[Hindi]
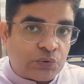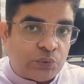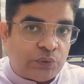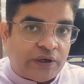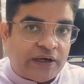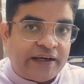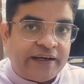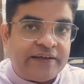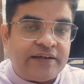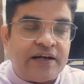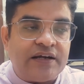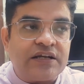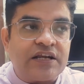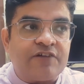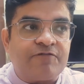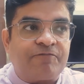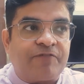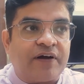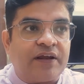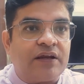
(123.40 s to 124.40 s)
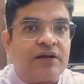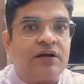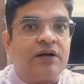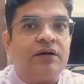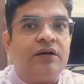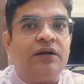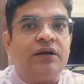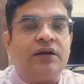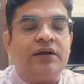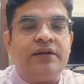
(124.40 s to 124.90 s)
को आइडेंटिफाई
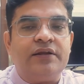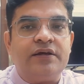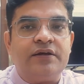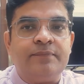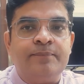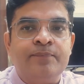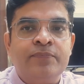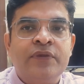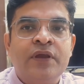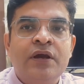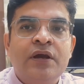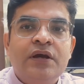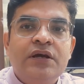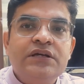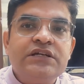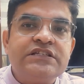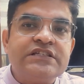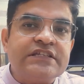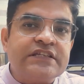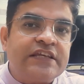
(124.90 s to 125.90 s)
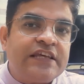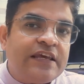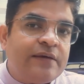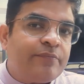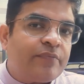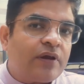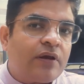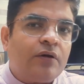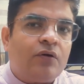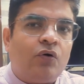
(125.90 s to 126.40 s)
करने के लिए इस स्कीम
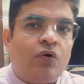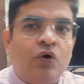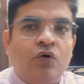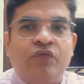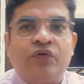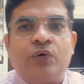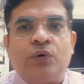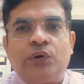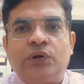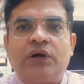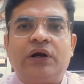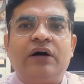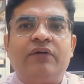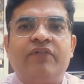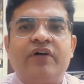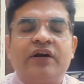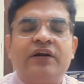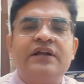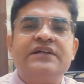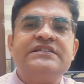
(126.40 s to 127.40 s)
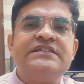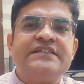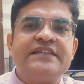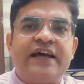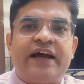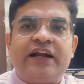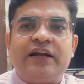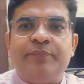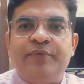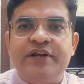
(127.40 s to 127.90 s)
की ओवरऑल गवर्नेंस
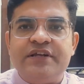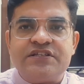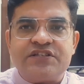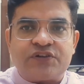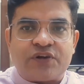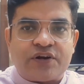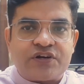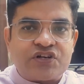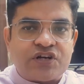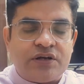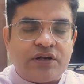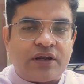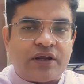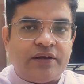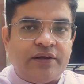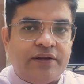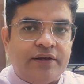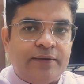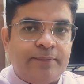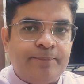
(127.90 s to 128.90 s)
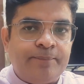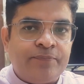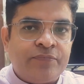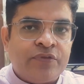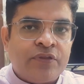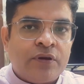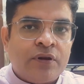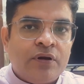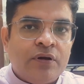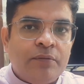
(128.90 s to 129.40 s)
एडमिनिस्ट्रेशन के लिए
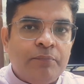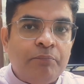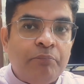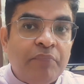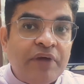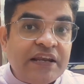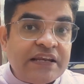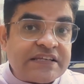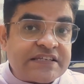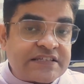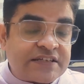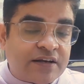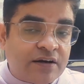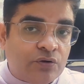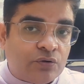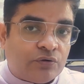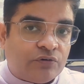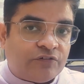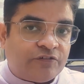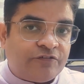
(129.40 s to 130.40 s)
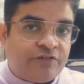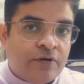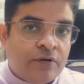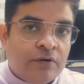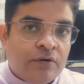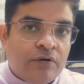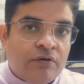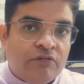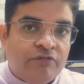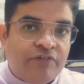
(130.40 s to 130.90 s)
मिनिस्ट्री
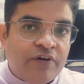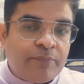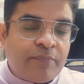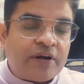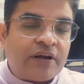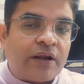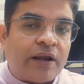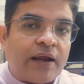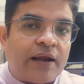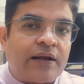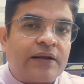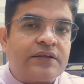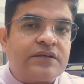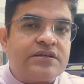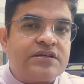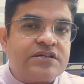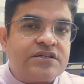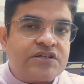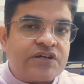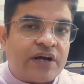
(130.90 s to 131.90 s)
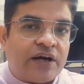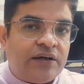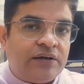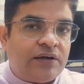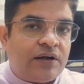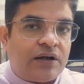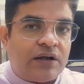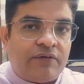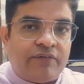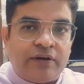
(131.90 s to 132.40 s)
ऑफ विमेन एंड
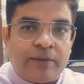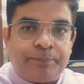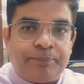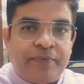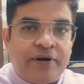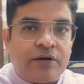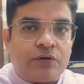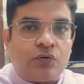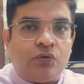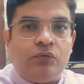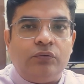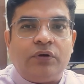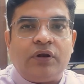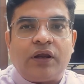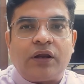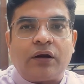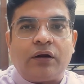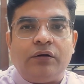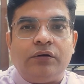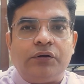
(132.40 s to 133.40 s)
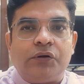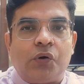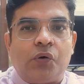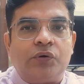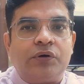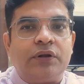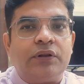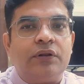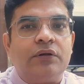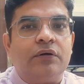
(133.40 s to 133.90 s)
चाइल्ड डेवलपमेंट को एक
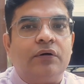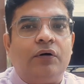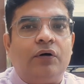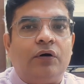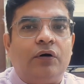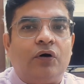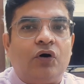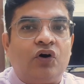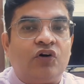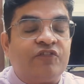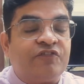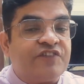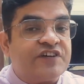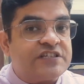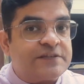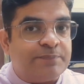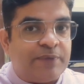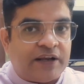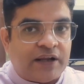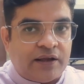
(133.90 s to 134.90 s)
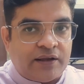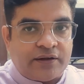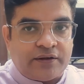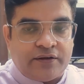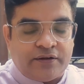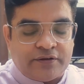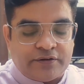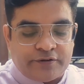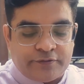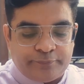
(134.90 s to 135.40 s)
नोडल ऑफिस बनाया
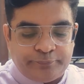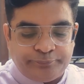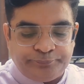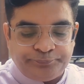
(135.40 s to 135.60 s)
गया है